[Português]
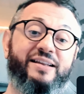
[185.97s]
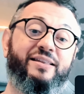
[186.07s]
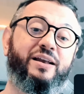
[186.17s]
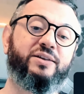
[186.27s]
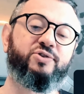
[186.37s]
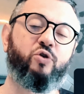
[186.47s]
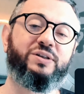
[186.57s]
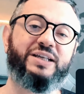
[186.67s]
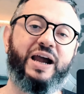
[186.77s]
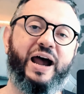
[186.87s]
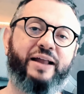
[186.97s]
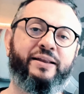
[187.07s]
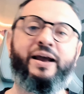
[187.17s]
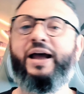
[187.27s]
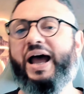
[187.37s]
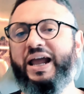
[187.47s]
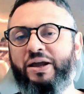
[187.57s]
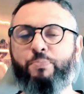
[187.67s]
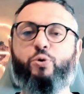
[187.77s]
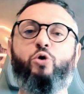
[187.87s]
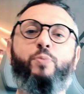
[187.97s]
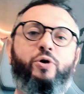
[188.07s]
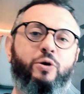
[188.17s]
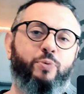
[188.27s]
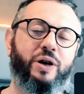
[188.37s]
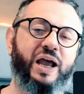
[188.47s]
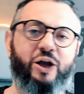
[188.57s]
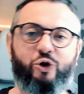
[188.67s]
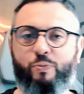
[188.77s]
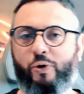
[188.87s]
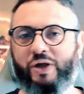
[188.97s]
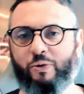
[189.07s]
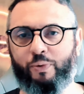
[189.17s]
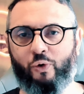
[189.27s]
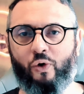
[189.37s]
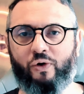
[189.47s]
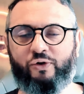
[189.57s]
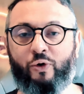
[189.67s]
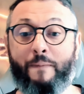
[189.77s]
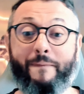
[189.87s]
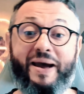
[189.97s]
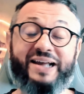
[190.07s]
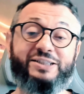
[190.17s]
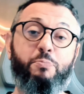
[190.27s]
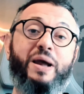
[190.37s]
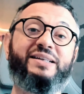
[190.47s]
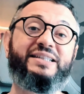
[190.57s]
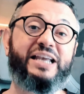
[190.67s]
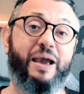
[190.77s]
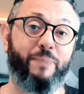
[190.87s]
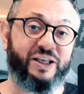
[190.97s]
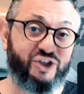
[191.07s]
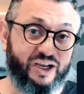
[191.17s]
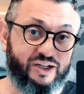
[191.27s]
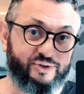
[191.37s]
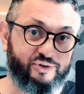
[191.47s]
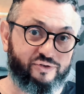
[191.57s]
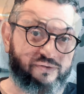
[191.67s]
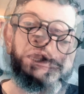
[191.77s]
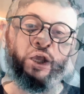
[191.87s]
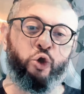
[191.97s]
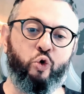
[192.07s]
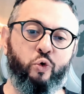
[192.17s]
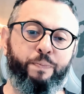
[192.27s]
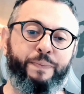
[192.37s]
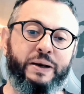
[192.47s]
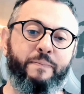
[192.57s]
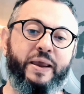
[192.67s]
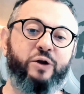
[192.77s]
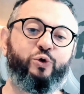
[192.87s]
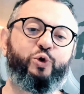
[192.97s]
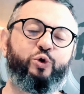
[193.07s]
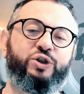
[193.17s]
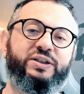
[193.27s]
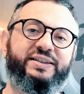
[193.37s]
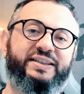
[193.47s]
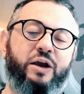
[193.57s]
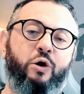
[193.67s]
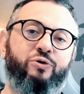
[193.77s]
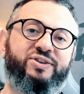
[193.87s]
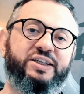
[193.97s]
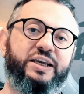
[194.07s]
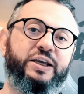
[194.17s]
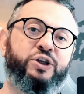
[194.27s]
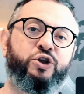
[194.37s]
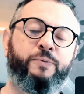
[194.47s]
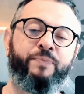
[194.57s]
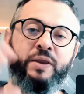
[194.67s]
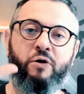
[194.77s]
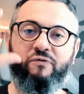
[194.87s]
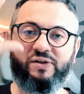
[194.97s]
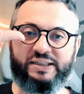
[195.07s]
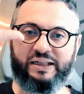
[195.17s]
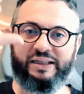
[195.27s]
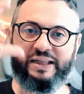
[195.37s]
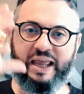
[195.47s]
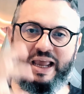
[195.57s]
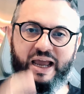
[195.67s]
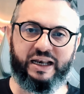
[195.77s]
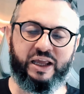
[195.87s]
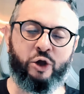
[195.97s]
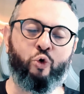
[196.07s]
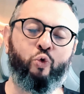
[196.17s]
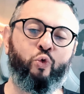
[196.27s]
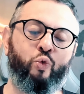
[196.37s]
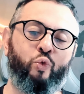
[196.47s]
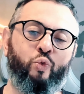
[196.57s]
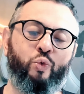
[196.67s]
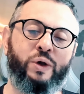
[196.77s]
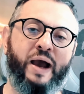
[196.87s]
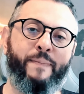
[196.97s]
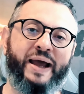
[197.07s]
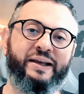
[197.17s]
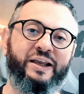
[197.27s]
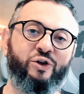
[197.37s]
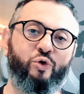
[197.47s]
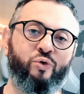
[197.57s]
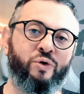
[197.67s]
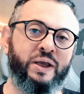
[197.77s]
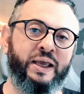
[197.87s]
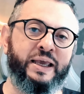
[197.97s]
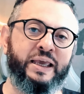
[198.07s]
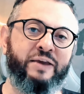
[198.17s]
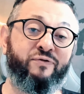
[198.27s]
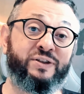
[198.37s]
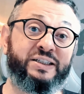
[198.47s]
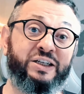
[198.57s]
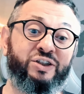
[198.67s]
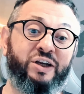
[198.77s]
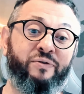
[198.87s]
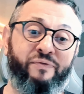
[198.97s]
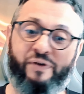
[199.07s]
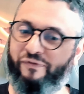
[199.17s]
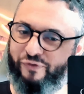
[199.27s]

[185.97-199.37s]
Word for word: questões erradas. Aí pula um pouquinho para um lado, um pouquinho para o outro, mas basicamente é isso. E o primeiro chute cego é o seguinte você tem ali um gabarito e você. Che... Vou